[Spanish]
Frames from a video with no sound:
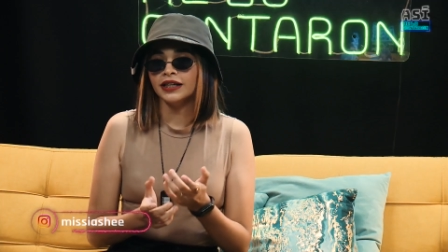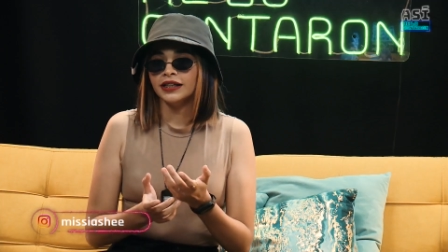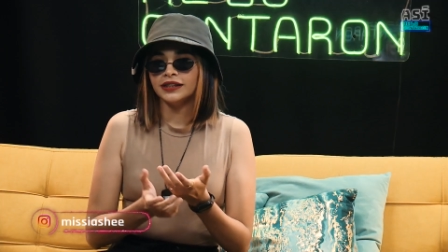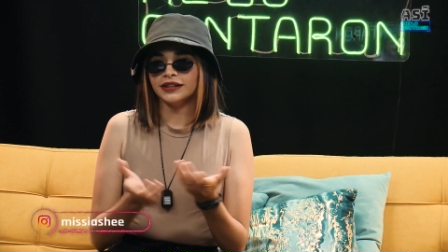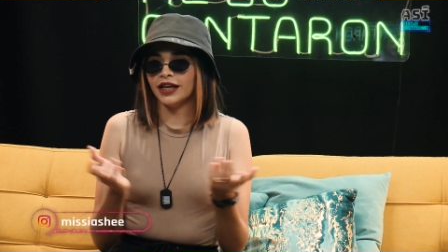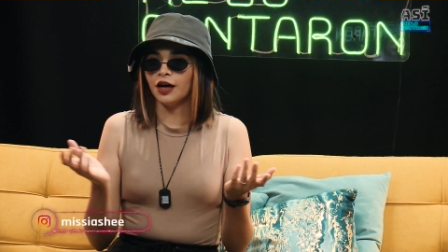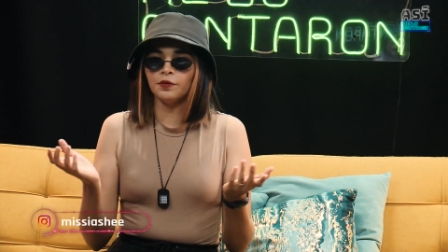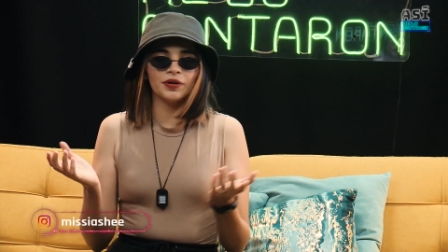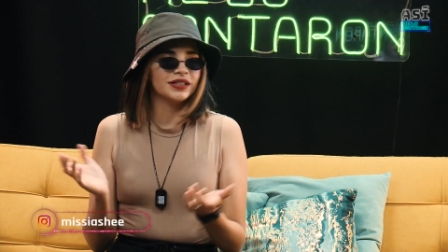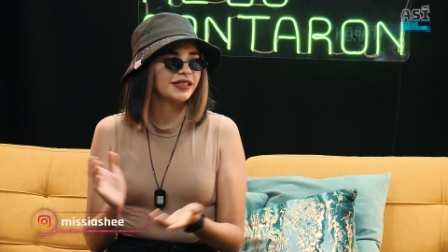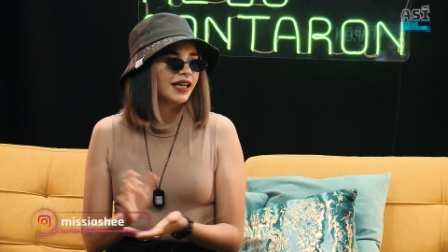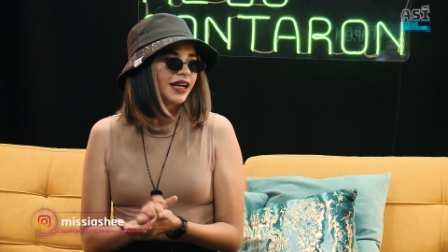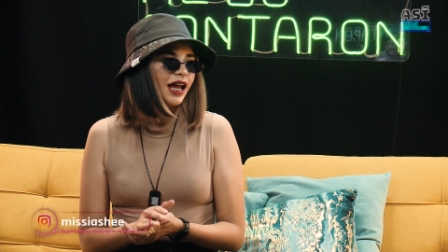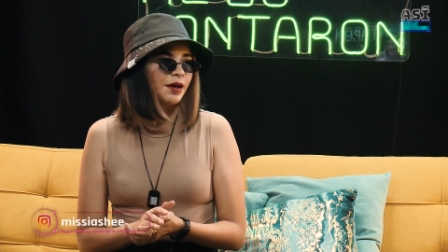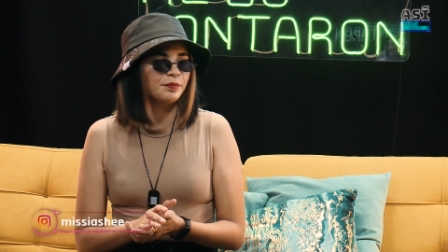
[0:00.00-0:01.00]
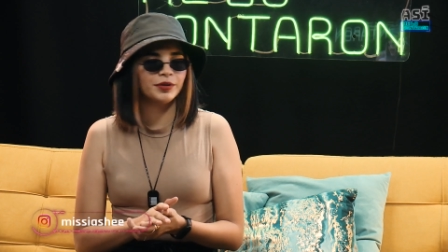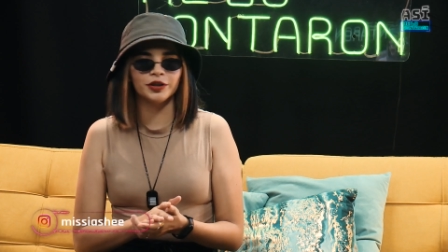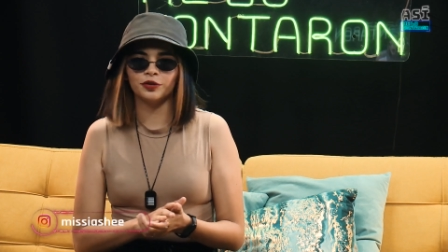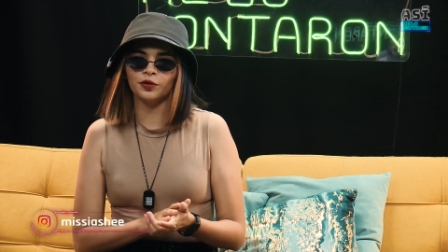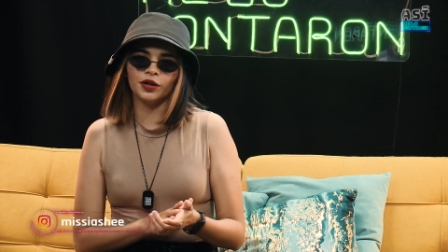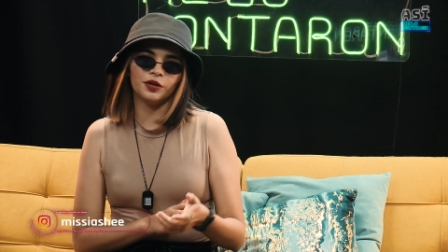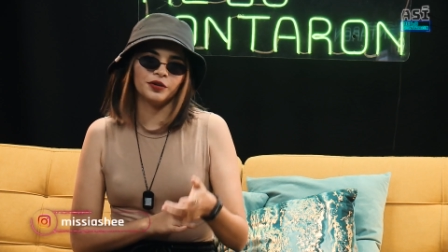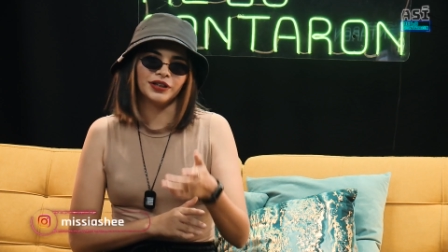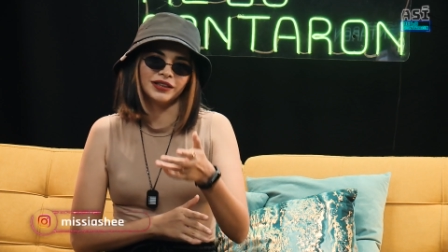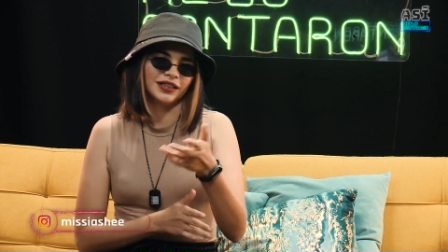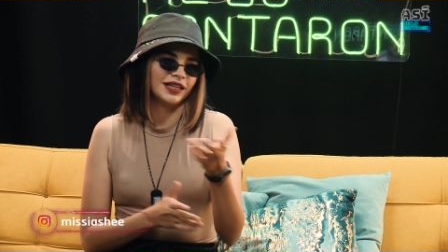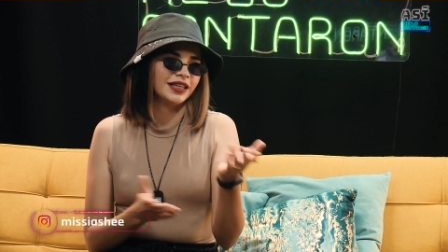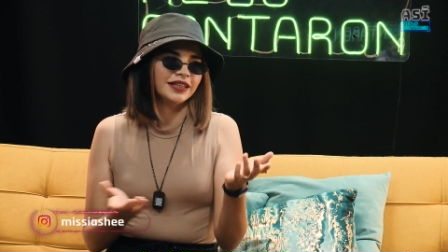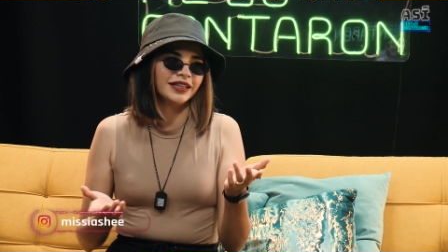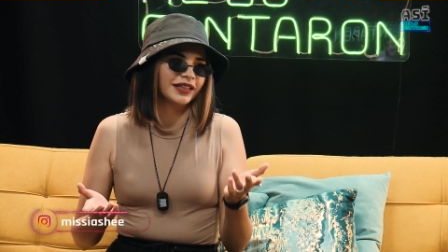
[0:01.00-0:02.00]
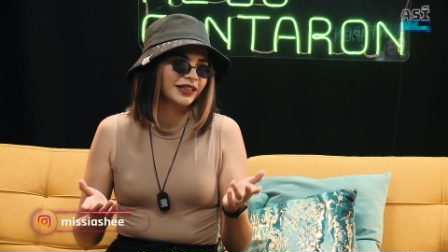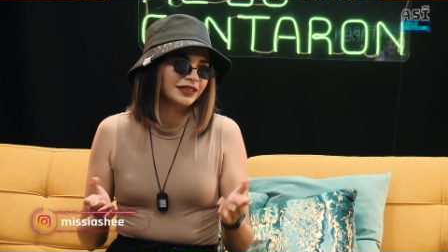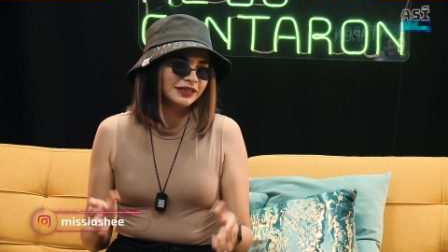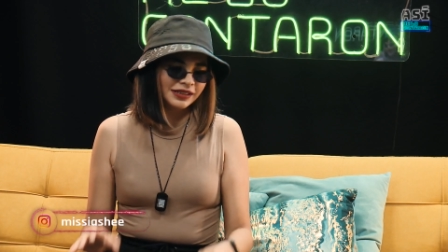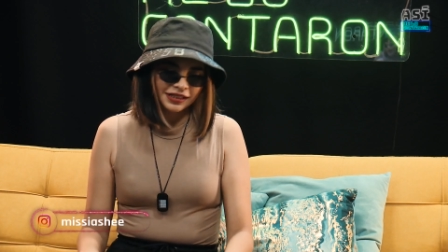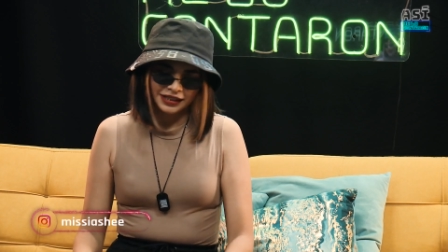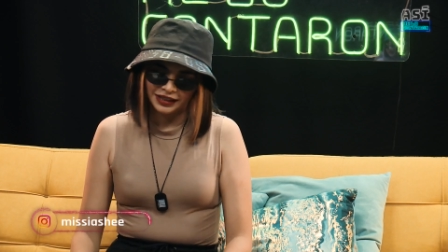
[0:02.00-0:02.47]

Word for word: sea cual sea el ámbito a lo que te dediques,